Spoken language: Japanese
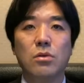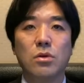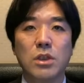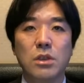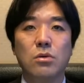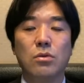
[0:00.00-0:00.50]

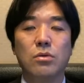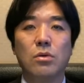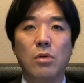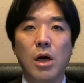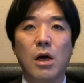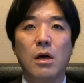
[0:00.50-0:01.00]
と市という
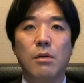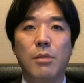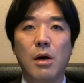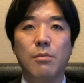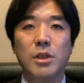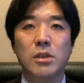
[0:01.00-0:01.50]
のは、
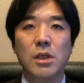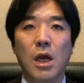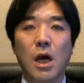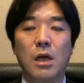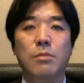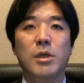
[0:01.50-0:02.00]
まあ、別
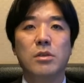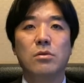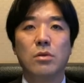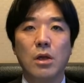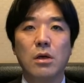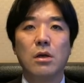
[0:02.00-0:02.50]
にあります
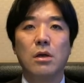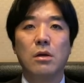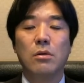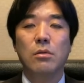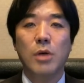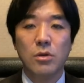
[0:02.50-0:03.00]
ので、
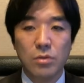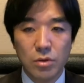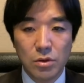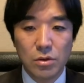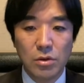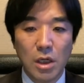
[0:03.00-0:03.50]
これはまあ
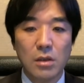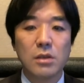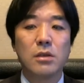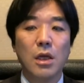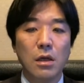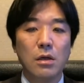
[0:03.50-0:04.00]
普通なんで
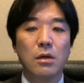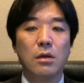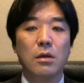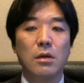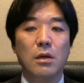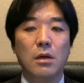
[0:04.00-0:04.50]
すね。
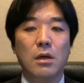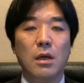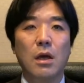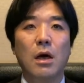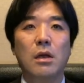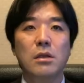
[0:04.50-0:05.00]

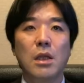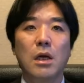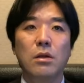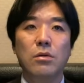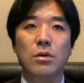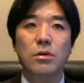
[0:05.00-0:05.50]
反
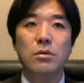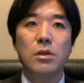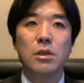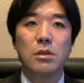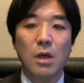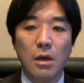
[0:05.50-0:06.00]
対の理由
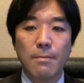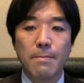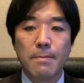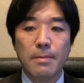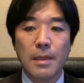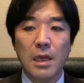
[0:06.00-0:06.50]
はです
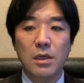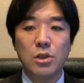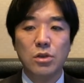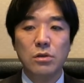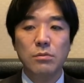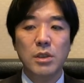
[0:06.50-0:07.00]
ね、
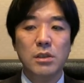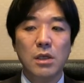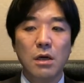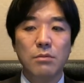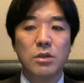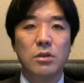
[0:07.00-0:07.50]
住民
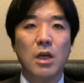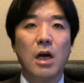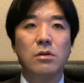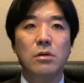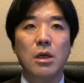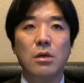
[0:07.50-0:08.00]
サービスに
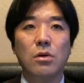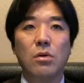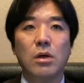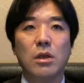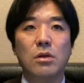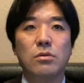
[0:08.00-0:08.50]
悪影
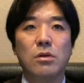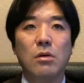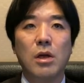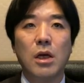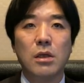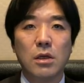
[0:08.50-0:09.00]
響が出るんで
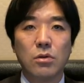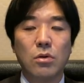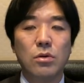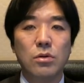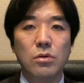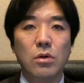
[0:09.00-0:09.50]
はないか
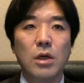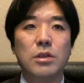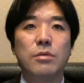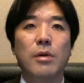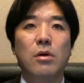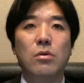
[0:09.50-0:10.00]
というのが
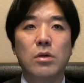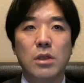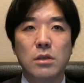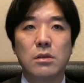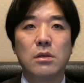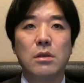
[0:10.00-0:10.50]
一番多い
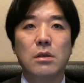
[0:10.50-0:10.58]
です。